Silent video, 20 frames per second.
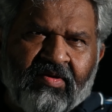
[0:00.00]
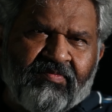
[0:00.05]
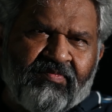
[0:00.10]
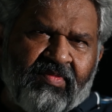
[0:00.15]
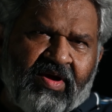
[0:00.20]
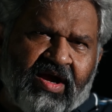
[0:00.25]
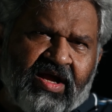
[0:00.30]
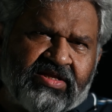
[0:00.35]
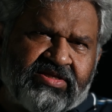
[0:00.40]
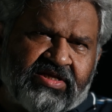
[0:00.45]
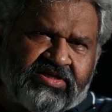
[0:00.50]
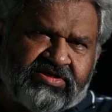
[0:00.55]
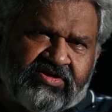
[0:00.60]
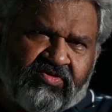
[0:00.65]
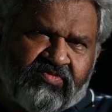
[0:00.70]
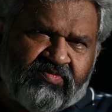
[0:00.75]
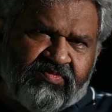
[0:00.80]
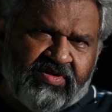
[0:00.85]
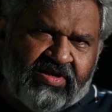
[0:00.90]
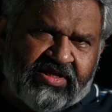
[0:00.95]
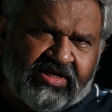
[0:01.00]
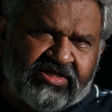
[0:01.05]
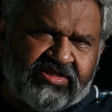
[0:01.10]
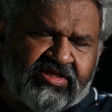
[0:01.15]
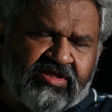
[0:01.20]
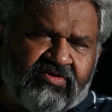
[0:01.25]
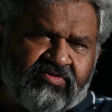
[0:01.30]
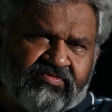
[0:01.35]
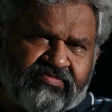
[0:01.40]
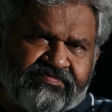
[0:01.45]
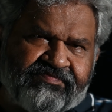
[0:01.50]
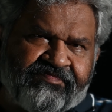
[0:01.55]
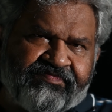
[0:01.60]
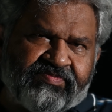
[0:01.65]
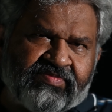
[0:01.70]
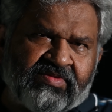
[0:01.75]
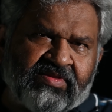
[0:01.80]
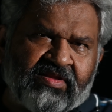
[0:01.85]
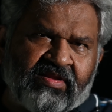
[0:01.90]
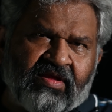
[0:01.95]
मैं कहा अच्छा चलो मिल्की दे ਮਿਲਕੀ
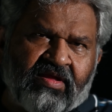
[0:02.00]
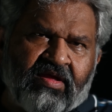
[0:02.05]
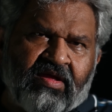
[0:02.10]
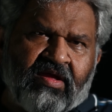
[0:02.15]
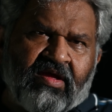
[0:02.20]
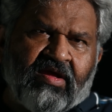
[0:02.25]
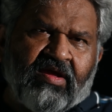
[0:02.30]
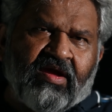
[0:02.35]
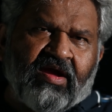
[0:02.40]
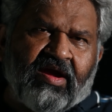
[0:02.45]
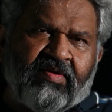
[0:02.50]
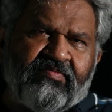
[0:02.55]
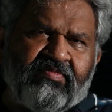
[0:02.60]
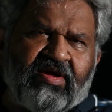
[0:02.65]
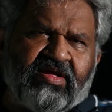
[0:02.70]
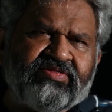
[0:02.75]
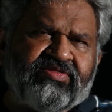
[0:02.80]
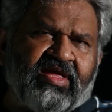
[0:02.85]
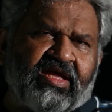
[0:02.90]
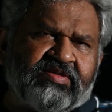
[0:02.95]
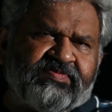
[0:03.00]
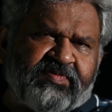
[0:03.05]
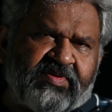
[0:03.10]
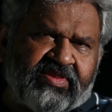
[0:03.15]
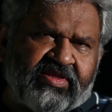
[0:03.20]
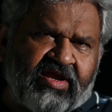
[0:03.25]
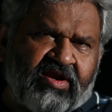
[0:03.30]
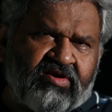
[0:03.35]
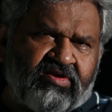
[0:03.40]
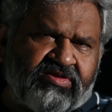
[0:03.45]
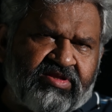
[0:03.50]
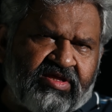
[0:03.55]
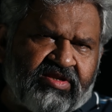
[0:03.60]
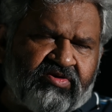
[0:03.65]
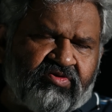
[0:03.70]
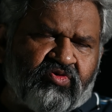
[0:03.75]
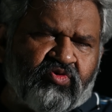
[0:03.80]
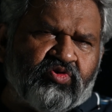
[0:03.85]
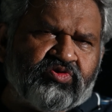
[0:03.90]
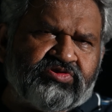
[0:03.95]
अब मैं दस पंद्रह दिन
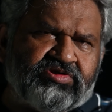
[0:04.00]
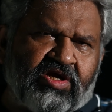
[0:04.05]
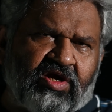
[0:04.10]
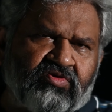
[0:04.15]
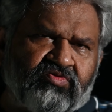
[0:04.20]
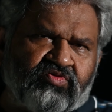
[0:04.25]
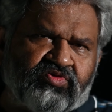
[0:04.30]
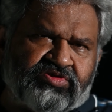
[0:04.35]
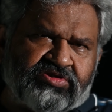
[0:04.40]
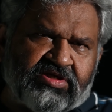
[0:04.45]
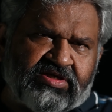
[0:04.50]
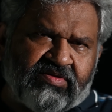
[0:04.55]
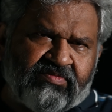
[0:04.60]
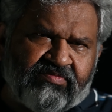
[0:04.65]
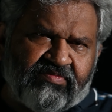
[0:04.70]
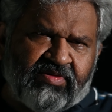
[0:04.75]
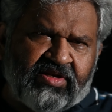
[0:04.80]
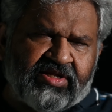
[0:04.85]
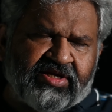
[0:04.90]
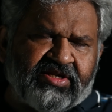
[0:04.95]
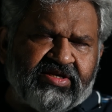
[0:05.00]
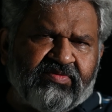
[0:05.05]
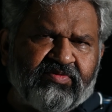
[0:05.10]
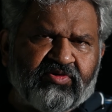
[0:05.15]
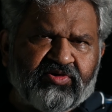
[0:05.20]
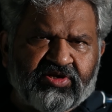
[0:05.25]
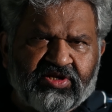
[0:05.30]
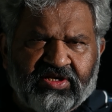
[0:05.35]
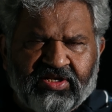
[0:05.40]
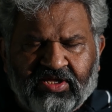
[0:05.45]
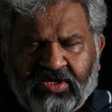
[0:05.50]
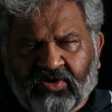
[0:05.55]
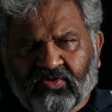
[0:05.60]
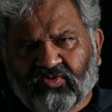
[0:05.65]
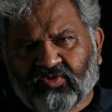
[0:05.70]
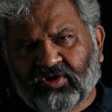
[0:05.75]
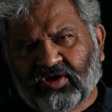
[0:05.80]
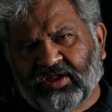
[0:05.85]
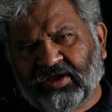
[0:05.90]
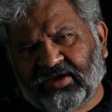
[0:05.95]
रोज़ जाऊँ ਰੋਜ਼ उससे मिल्की डबरोटी ले आऊँ
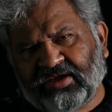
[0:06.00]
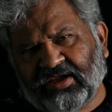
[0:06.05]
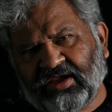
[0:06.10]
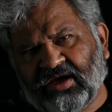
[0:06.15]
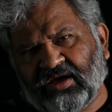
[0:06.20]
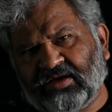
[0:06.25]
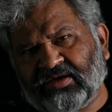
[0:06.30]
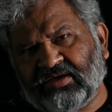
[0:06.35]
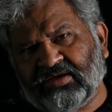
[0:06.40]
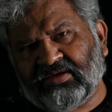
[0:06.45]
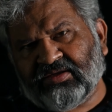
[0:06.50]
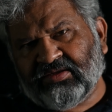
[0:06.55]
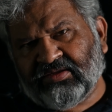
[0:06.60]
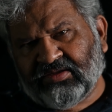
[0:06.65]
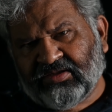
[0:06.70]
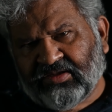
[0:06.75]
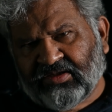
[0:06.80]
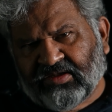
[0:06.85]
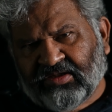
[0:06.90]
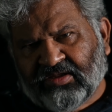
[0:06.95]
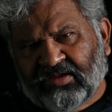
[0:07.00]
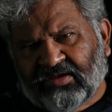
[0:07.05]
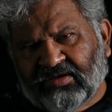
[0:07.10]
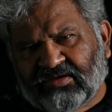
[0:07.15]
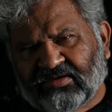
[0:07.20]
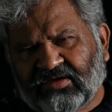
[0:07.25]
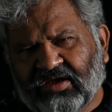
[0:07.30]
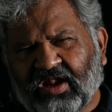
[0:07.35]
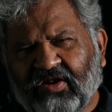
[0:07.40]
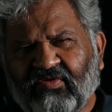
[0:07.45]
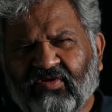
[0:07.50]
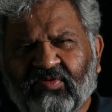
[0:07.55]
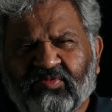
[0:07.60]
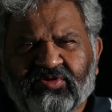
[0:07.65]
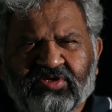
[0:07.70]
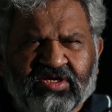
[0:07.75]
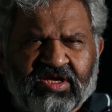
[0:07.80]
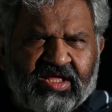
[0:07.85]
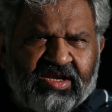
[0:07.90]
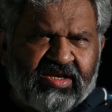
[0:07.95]
और लेके आके घर वाले
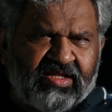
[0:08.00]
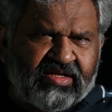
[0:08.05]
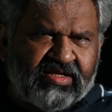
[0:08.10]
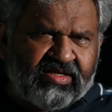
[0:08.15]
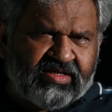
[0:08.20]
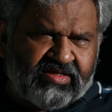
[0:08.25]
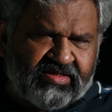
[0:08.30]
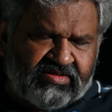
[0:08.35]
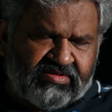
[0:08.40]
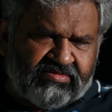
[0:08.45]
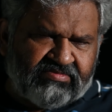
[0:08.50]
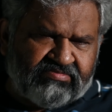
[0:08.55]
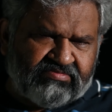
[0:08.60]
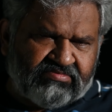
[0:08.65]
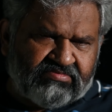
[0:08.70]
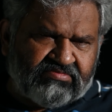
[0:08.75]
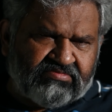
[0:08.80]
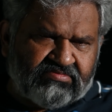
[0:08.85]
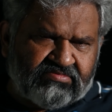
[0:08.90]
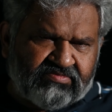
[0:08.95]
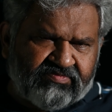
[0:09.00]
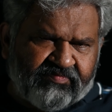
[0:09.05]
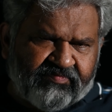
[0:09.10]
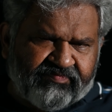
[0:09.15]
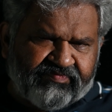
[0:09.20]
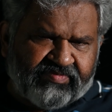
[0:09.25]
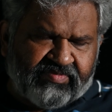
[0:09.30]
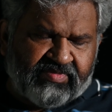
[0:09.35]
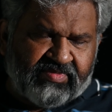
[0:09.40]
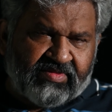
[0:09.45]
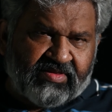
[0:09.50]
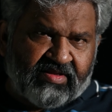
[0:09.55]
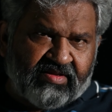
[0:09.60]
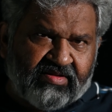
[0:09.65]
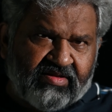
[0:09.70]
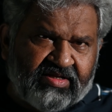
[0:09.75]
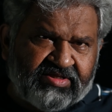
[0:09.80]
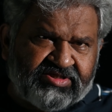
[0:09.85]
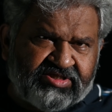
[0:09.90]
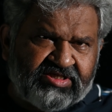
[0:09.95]
मुझे कहने लगे कि
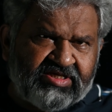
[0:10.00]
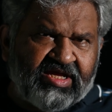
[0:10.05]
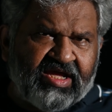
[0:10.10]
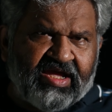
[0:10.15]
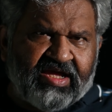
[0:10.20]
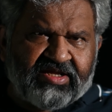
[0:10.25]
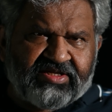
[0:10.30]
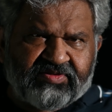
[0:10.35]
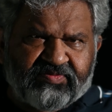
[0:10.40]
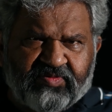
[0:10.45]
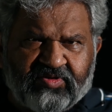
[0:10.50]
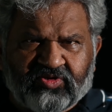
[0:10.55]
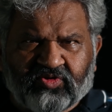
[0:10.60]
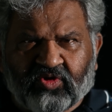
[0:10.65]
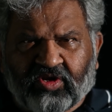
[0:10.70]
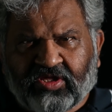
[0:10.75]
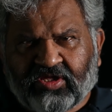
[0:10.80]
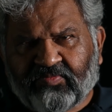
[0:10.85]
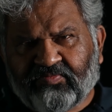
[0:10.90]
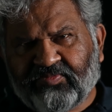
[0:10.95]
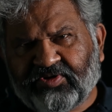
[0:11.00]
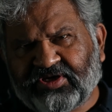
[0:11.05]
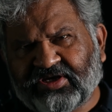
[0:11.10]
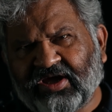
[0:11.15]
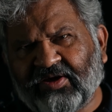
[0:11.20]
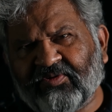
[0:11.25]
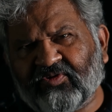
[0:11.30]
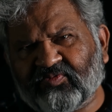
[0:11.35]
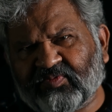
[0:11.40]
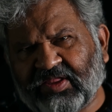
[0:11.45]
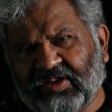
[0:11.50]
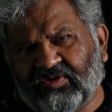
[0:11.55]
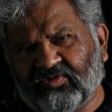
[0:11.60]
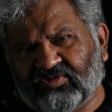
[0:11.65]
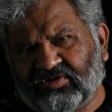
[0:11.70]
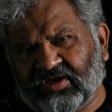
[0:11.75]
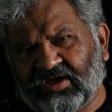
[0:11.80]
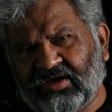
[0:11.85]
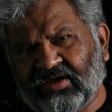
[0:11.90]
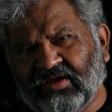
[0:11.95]
अच्छी आया जिसमें थोड़ा सा मीठा होता
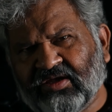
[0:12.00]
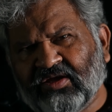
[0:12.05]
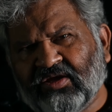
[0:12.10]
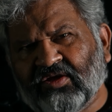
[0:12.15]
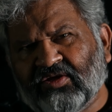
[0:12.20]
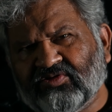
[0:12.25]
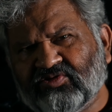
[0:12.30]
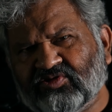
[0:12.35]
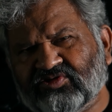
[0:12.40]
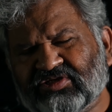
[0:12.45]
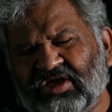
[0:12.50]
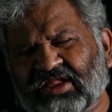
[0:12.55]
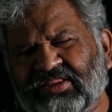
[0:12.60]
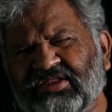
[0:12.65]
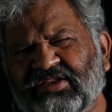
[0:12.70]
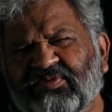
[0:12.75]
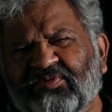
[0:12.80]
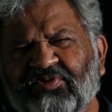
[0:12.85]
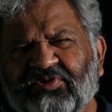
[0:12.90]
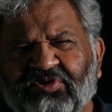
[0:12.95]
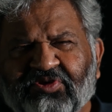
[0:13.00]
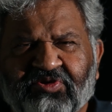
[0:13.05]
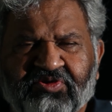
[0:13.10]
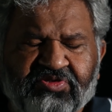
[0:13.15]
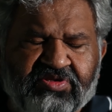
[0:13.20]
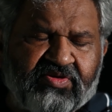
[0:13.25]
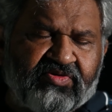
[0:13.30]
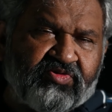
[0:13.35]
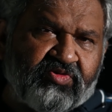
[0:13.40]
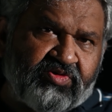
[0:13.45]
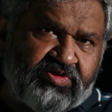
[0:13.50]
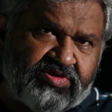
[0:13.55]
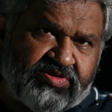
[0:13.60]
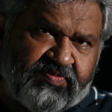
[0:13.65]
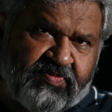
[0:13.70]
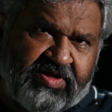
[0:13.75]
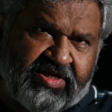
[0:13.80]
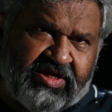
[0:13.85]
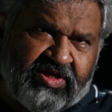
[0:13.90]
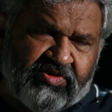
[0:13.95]
होता है जो सादी रोटी होती है वो थोड़ी
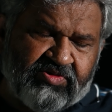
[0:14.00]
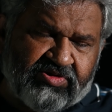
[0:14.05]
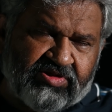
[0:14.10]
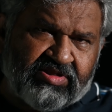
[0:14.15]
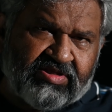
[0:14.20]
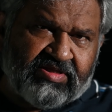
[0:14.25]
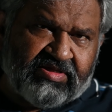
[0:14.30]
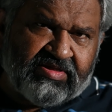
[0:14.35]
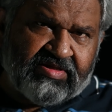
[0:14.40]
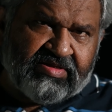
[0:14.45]
फीकी होती थी